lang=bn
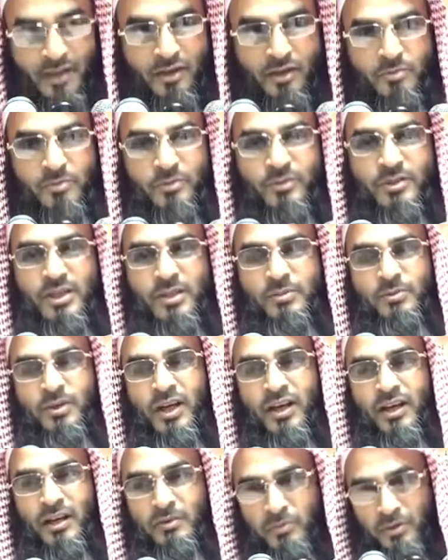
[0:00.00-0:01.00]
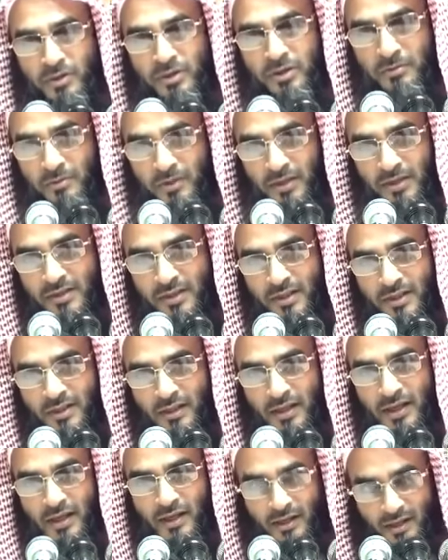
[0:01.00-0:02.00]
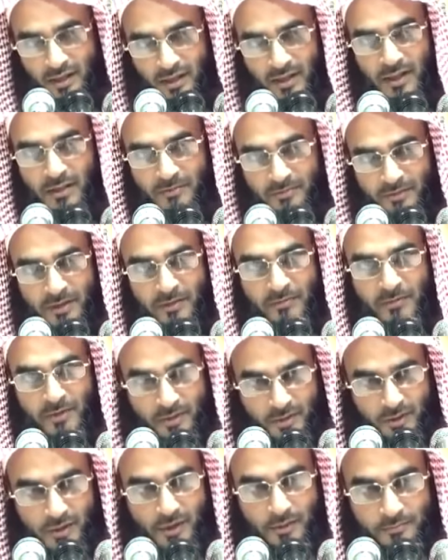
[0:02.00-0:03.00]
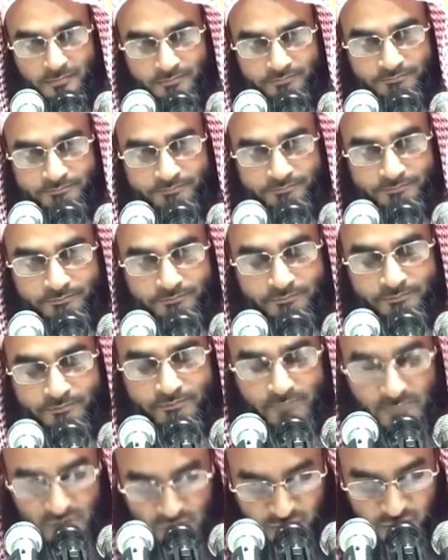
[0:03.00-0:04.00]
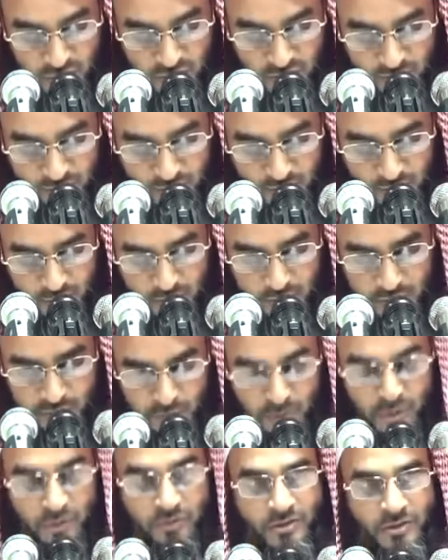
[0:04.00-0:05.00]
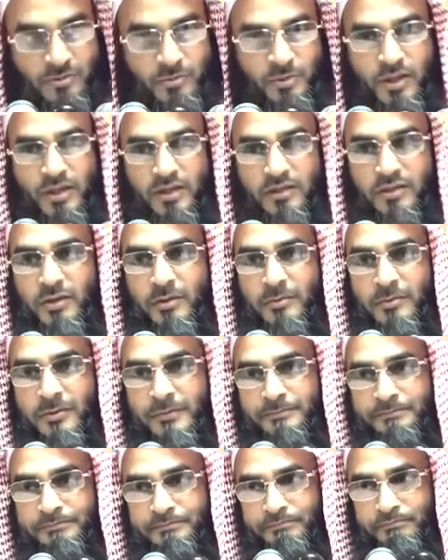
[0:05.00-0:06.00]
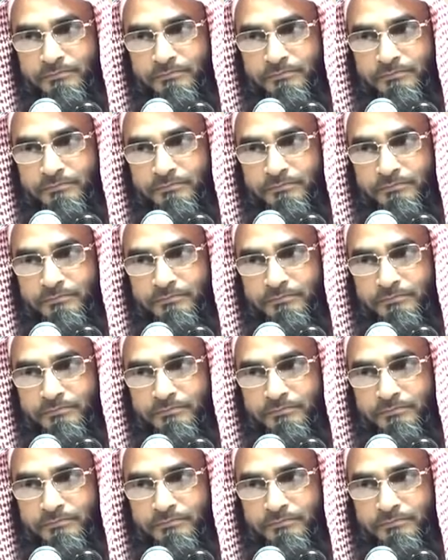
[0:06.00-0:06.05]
কেন মুসলিম হয়ে আল্লাহ মরতে বলেছেন আল্লাহ লাভ না আমাদের লাভ শোনেন ভালো করে মতের পরে কি হবে